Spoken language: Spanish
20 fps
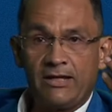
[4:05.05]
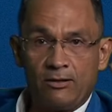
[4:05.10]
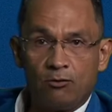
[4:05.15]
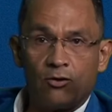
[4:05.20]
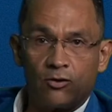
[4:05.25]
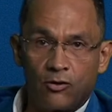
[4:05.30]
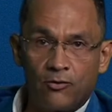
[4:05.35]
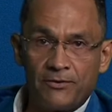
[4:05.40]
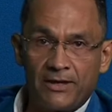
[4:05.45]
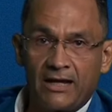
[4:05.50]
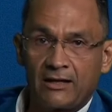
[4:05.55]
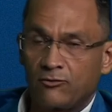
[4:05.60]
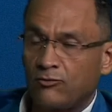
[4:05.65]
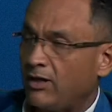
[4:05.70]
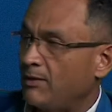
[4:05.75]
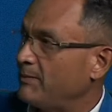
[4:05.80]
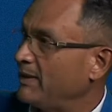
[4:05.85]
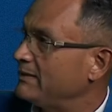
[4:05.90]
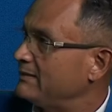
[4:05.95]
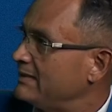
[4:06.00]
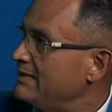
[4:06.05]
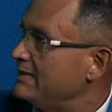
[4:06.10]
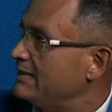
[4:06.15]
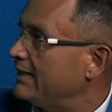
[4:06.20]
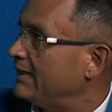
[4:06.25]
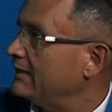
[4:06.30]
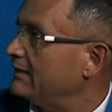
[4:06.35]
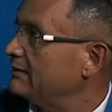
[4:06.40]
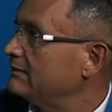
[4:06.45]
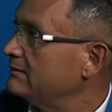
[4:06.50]
yo le digo el gobierno de
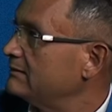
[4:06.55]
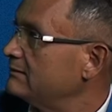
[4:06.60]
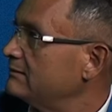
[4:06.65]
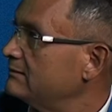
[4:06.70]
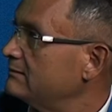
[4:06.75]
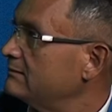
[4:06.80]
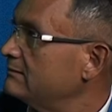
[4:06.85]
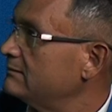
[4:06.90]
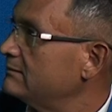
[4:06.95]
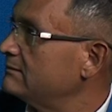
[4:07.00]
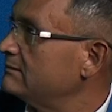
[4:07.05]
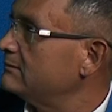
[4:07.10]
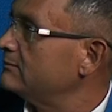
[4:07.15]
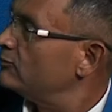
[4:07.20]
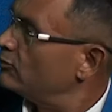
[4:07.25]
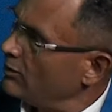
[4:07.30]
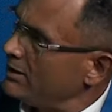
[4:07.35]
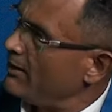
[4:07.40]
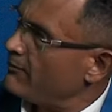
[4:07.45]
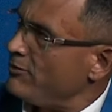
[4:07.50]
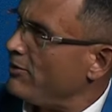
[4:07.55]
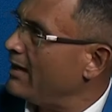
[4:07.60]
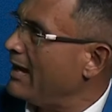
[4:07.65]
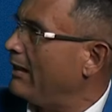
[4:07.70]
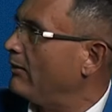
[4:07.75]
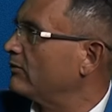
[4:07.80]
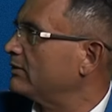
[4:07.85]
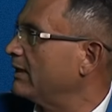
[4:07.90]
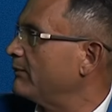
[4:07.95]
mentira, no la ha violado